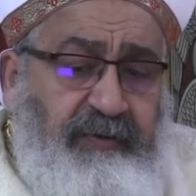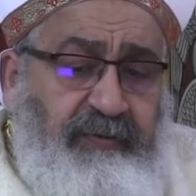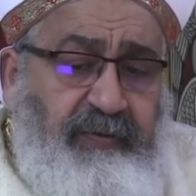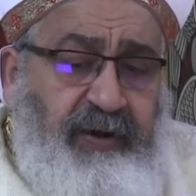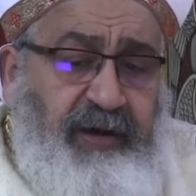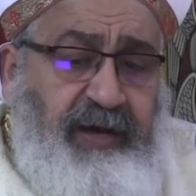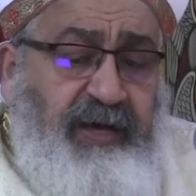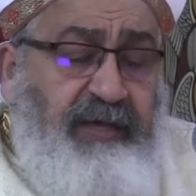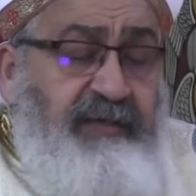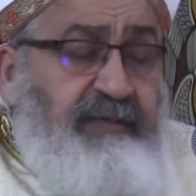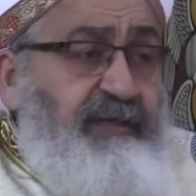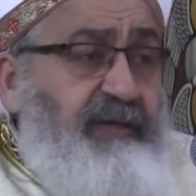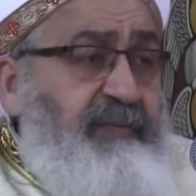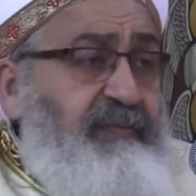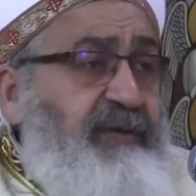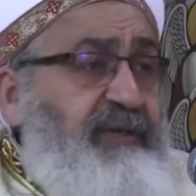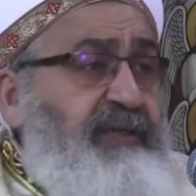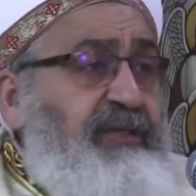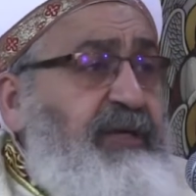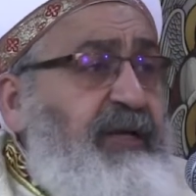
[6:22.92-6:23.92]
وهذا
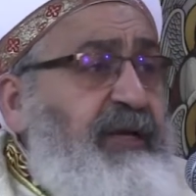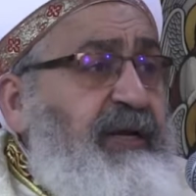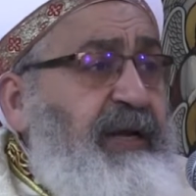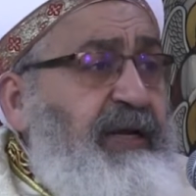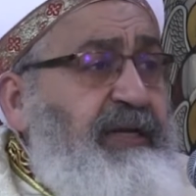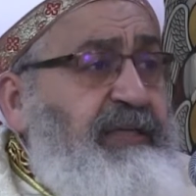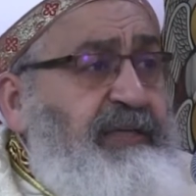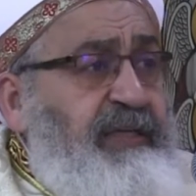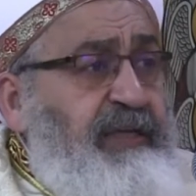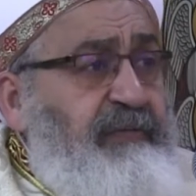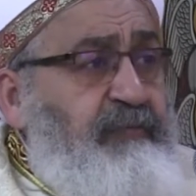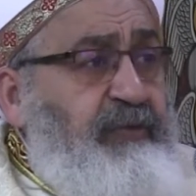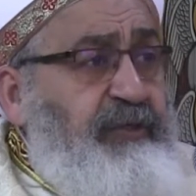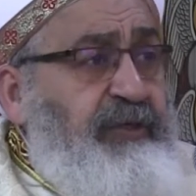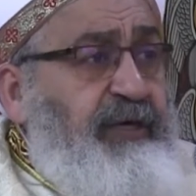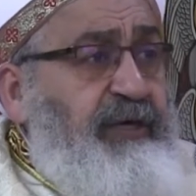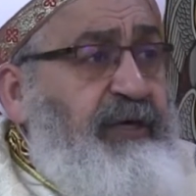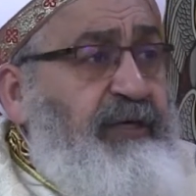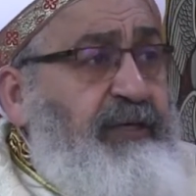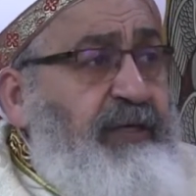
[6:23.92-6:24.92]
مش ليس
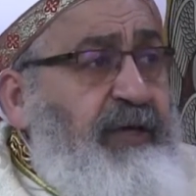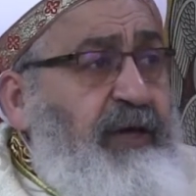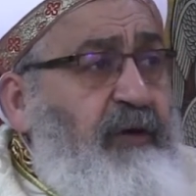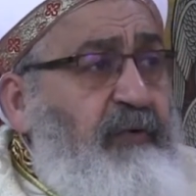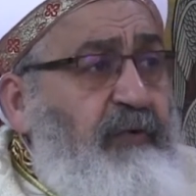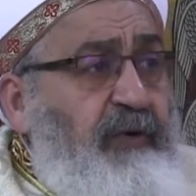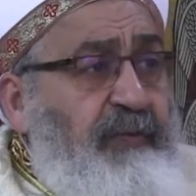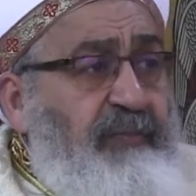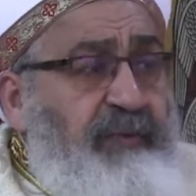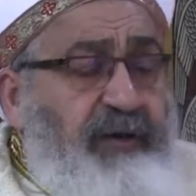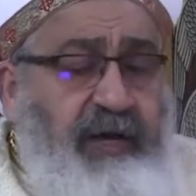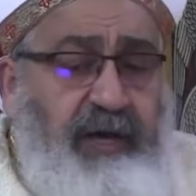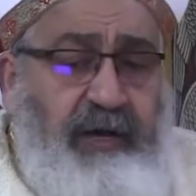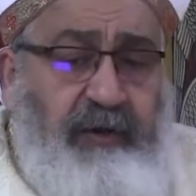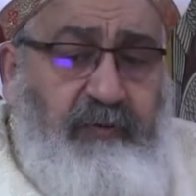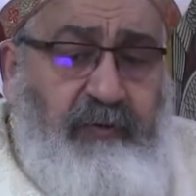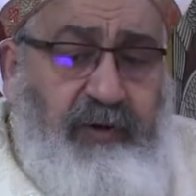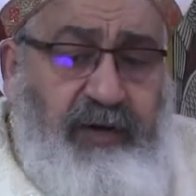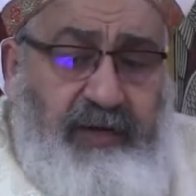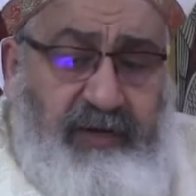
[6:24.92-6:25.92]
مجرد قول من
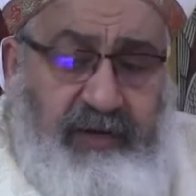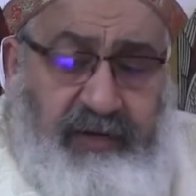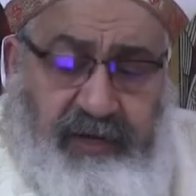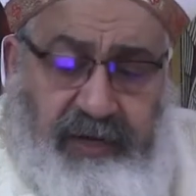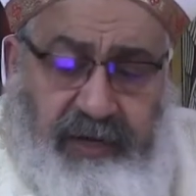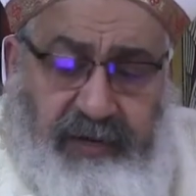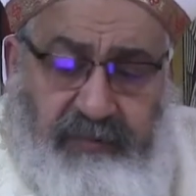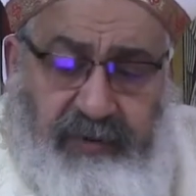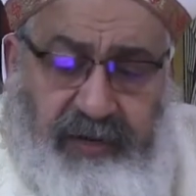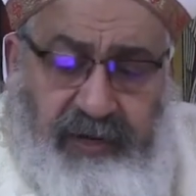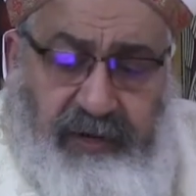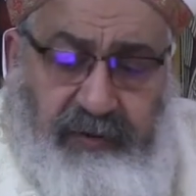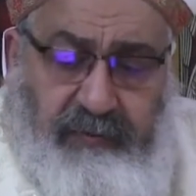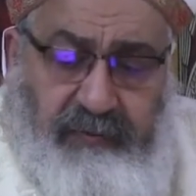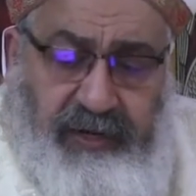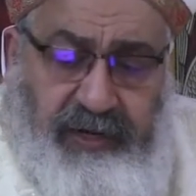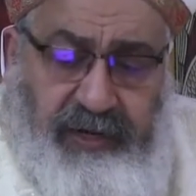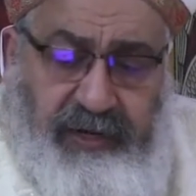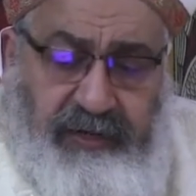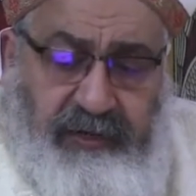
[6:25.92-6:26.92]
اقوال الاباء
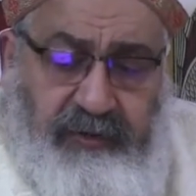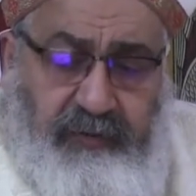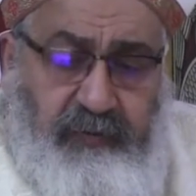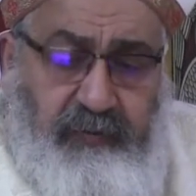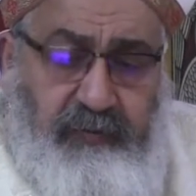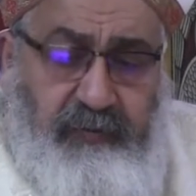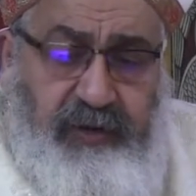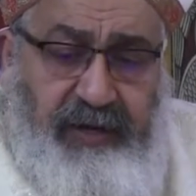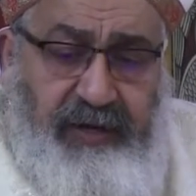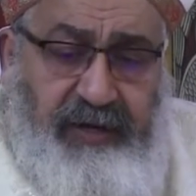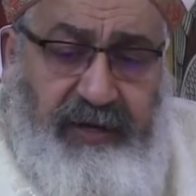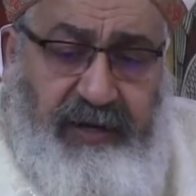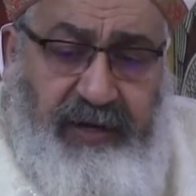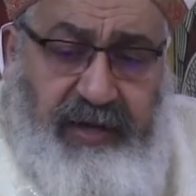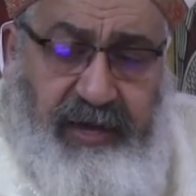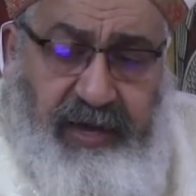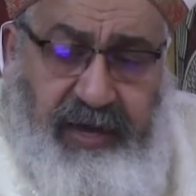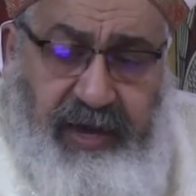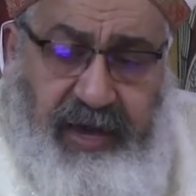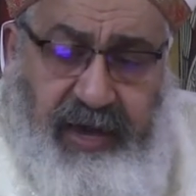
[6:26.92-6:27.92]
ولكن هو
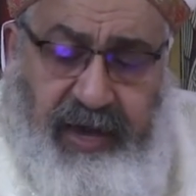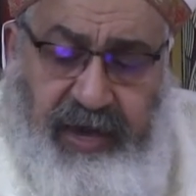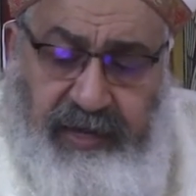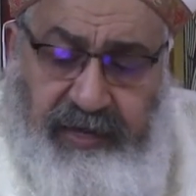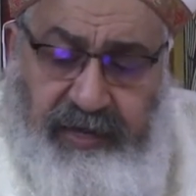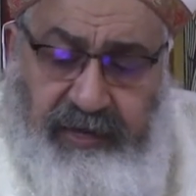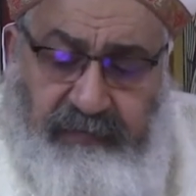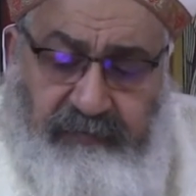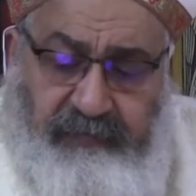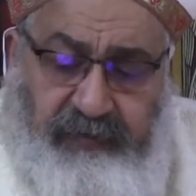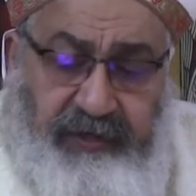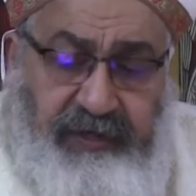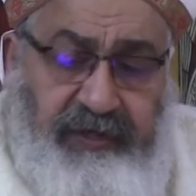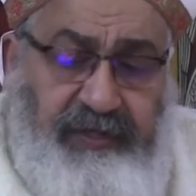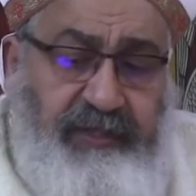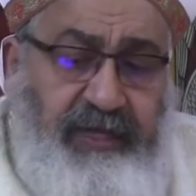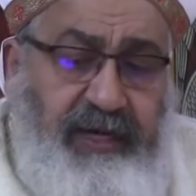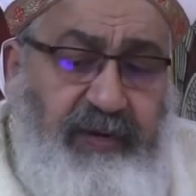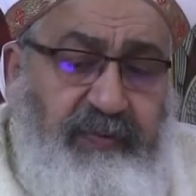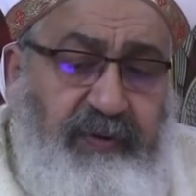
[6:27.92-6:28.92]
ايه في
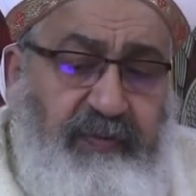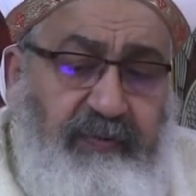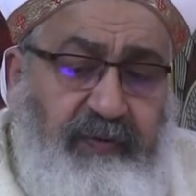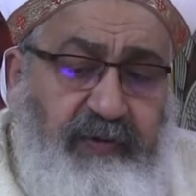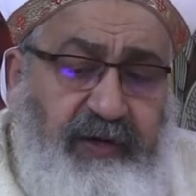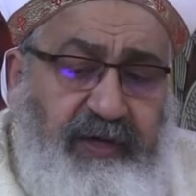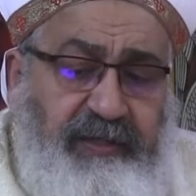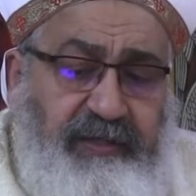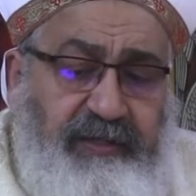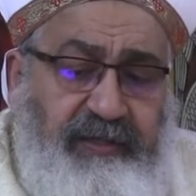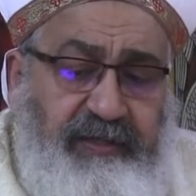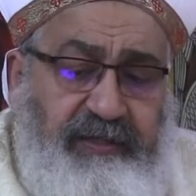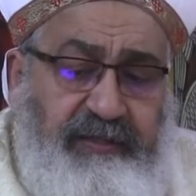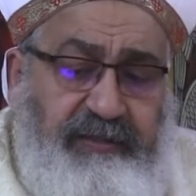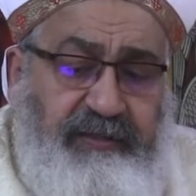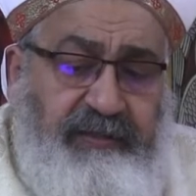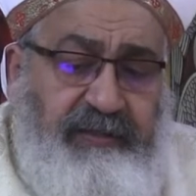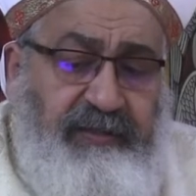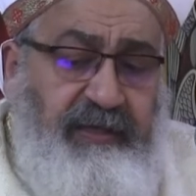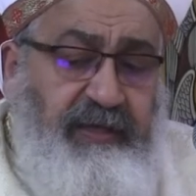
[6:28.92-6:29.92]
الكتاب
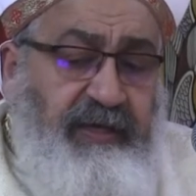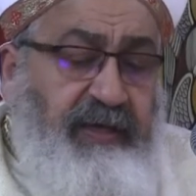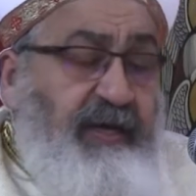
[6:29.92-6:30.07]
المقدس